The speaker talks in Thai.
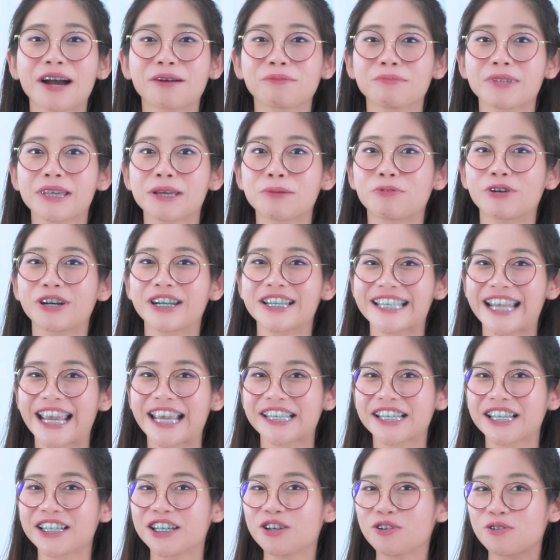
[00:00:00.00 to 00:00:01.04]
อยากมี
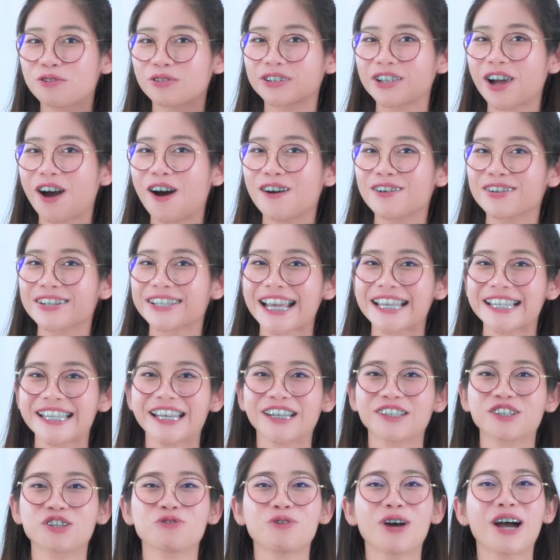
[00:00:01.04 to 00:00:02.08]
pronunciation ที่ถูกต้องใส่
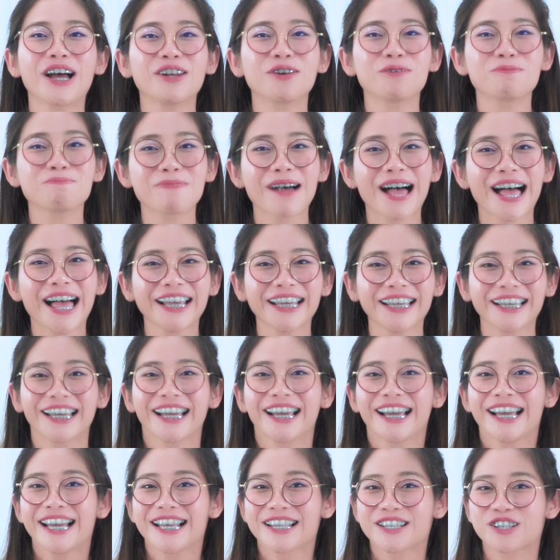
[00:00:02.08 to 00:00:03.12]
เสียงชวาลงไป
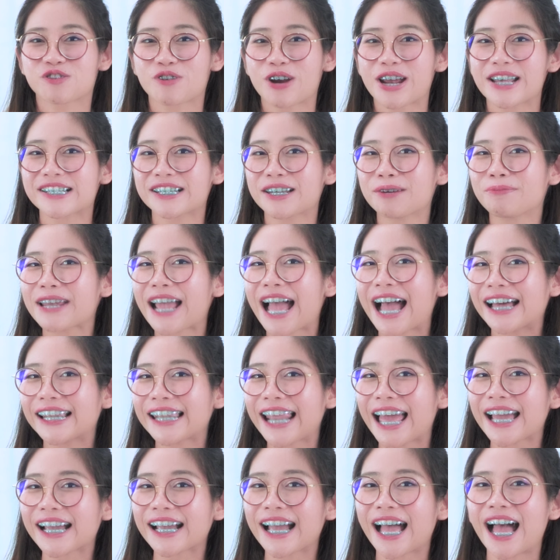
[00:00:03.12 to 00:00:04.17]
stress ที่พยาง
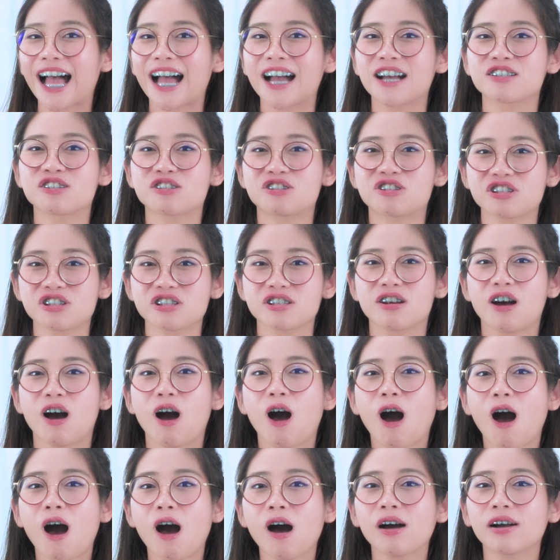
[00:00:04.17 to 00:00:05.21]
ค์แรกค่ะ
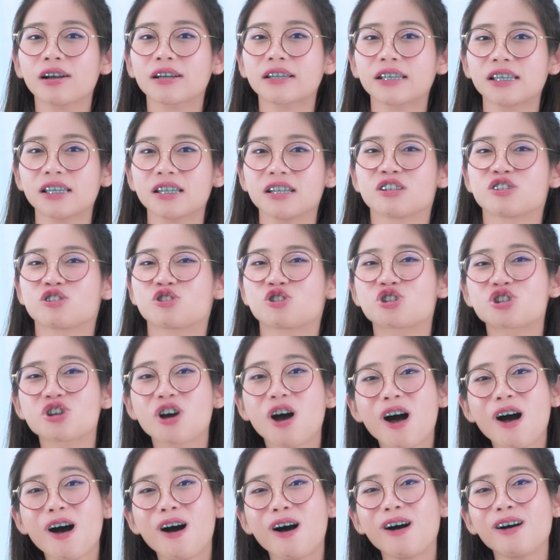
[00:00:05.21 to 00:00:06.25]
ออก
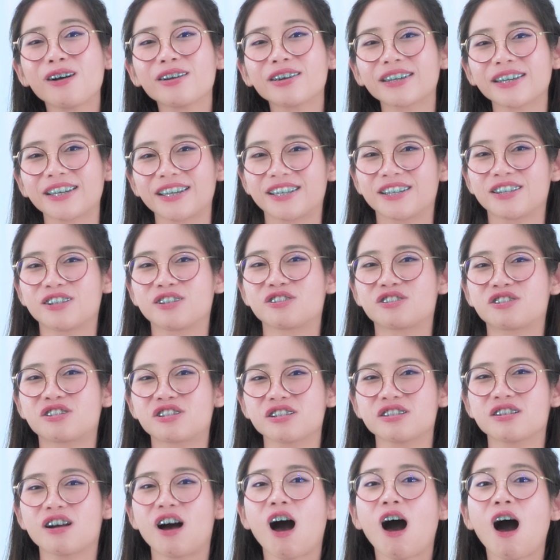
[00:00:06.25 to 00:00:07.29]
ช็อก
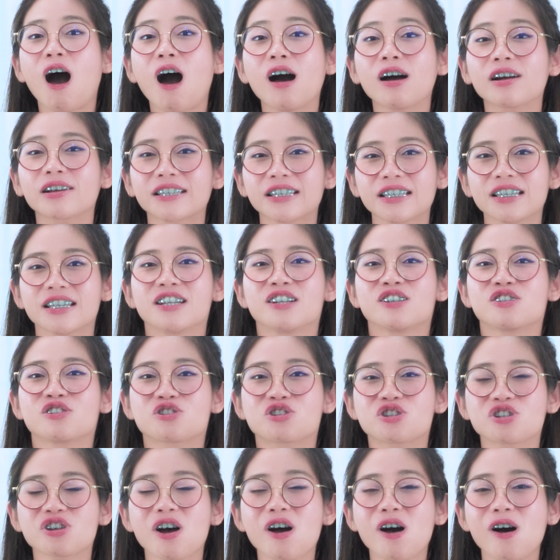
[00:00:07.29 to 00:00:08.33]
ออก
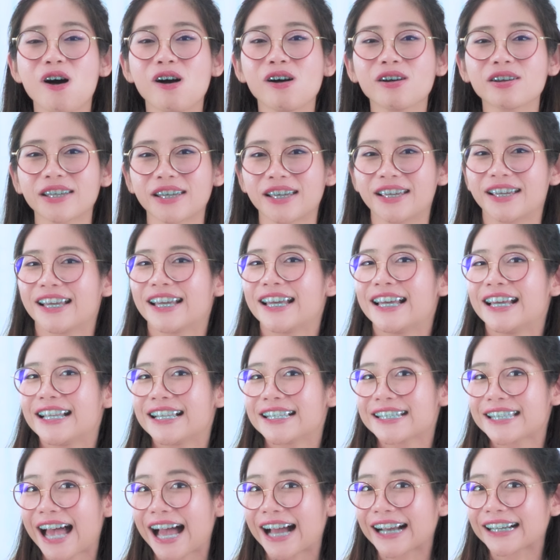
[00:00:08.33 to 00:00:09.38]
ช็อก
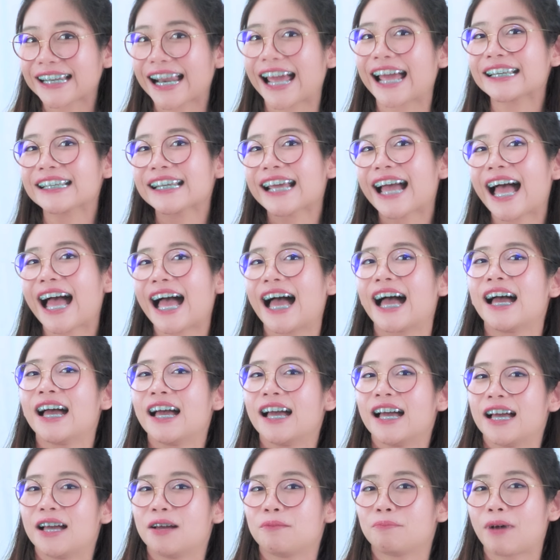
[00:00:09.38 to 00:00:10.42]
จากนั้นค่ะ
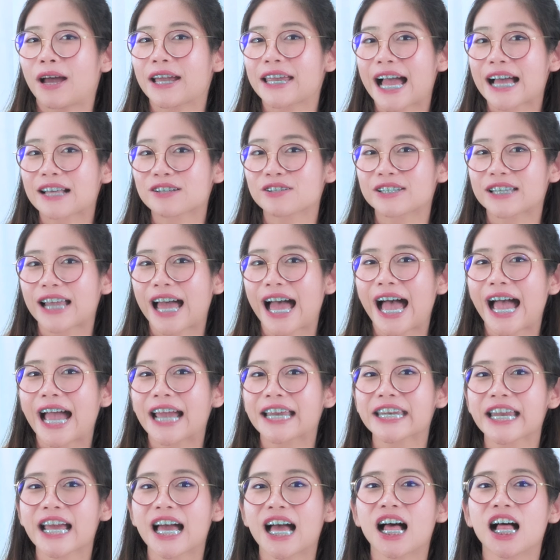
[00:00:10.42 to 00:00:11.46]
พยางค์สุดท้าย
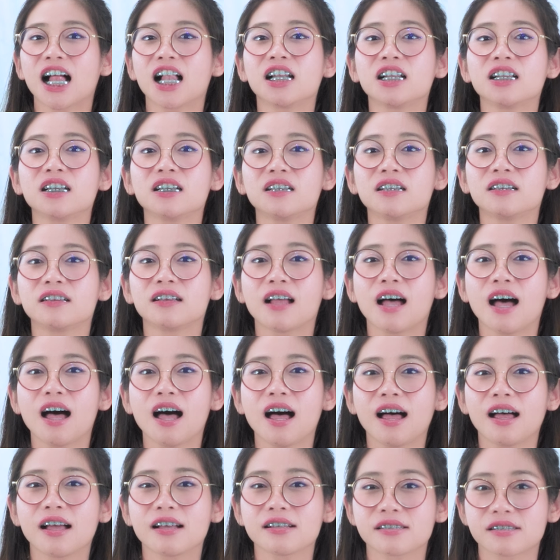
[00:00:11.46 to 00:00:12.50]
เนี่ยอูเอ
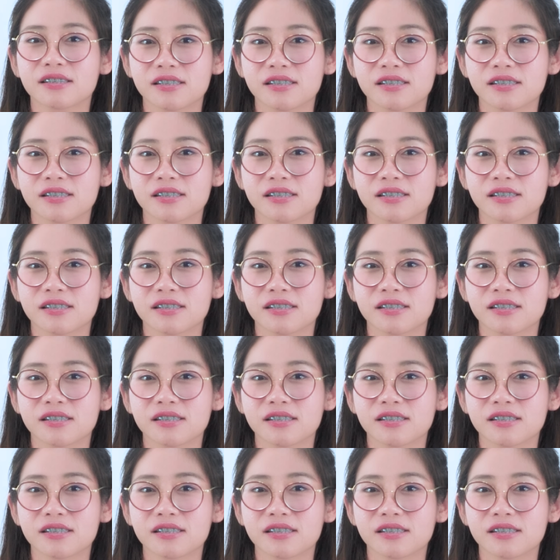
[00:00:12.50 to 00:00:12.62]
อ